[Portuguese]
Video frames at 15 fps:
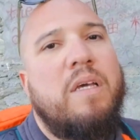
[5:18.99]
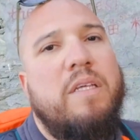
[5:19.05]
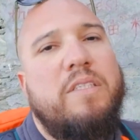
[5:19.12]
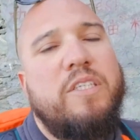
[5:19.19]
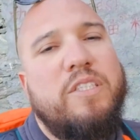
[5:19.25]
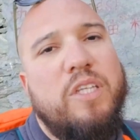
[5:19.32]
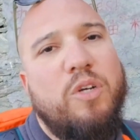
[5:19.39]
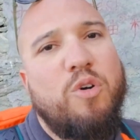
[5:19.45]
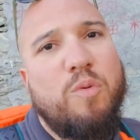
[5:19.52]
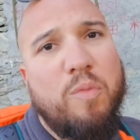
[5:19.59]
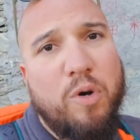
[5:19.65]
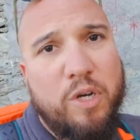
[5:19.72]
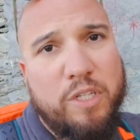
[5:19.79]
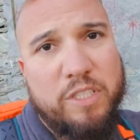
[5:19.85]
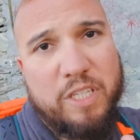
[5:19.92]
Existem
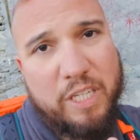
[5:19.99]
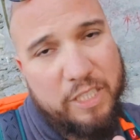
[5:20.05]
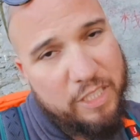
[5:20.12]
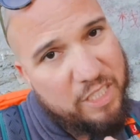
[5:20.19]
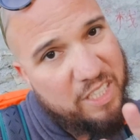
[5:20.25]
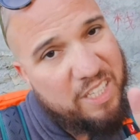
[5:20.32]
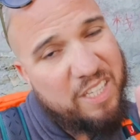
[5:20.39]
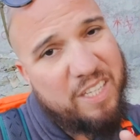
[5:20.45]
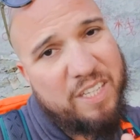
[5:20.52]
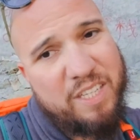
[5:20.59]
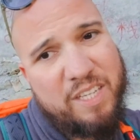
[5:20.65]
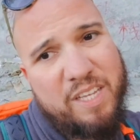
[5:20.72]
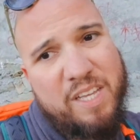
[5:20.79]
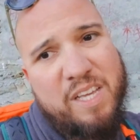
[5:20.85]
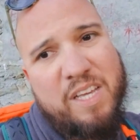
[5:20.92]
rumores aí
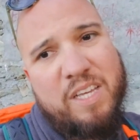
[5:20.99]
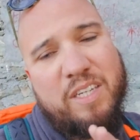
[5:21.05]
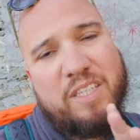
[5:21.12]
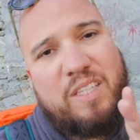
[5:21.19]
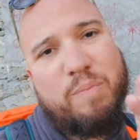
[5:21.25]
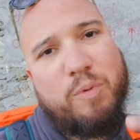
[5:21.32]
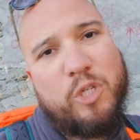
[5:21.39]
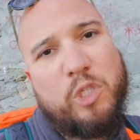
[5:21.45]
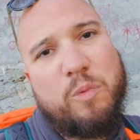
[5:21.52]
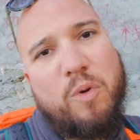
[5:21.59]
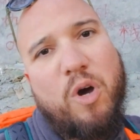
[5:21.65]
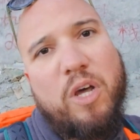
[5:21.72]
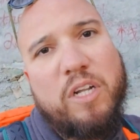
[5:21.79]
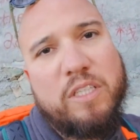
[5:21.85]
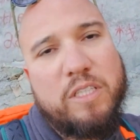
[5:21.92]
que depois de
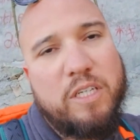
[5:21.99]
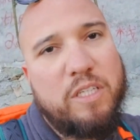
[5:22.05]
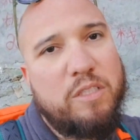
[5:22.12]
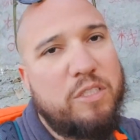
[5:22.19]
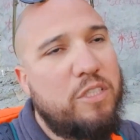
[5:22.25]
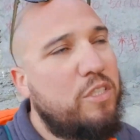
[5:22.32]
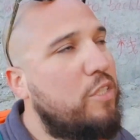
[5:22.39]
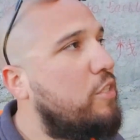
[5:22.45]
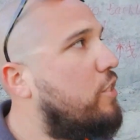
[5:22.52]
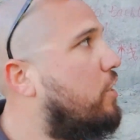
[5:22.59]
uma hora andando a gente